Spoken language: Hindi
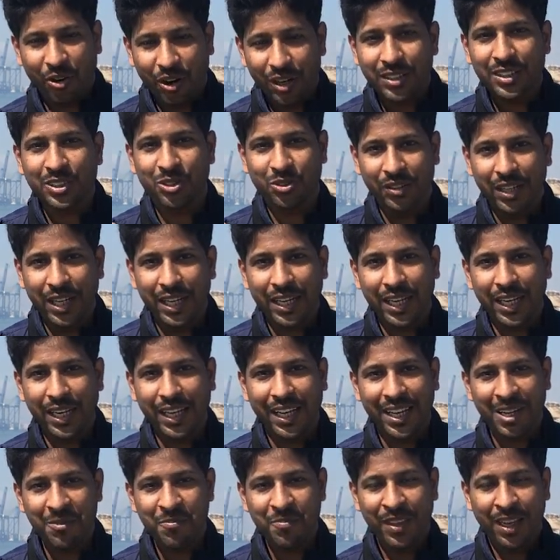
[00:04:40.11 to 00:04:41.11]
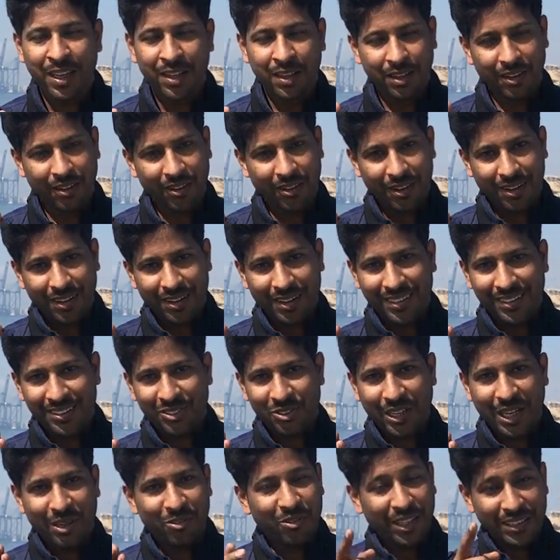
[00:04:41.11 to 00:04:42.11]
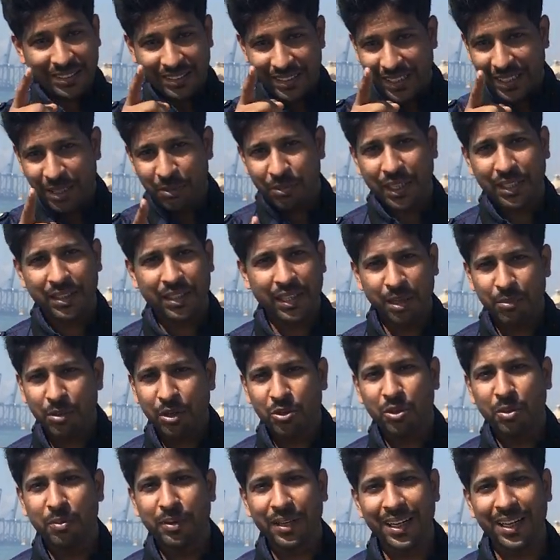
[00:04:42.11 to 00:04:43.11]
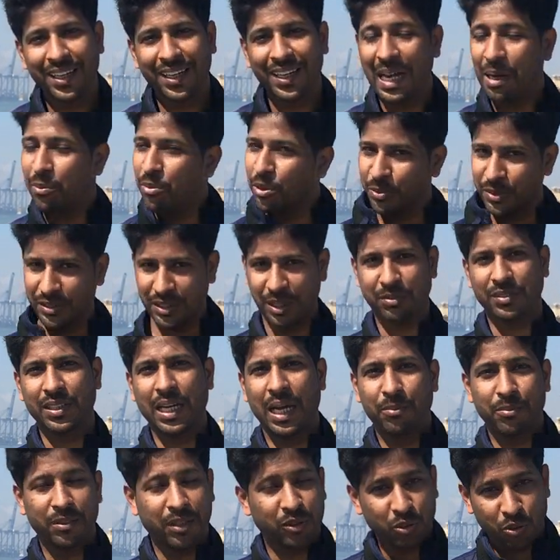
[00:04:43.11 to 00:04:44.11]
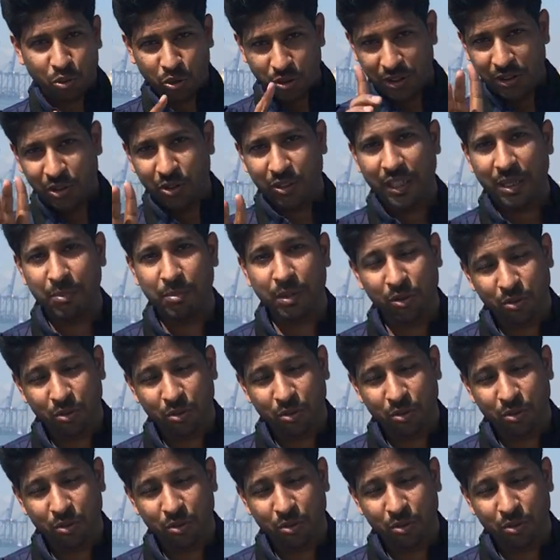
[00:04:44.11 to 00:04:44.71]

गौर से सुनने के लिए और जो है वो हंसने की बात नहीं है बिल्कुल भी है लेकिन आप लोग भी सब्सक्राइब कर दो कुछ नहीं होता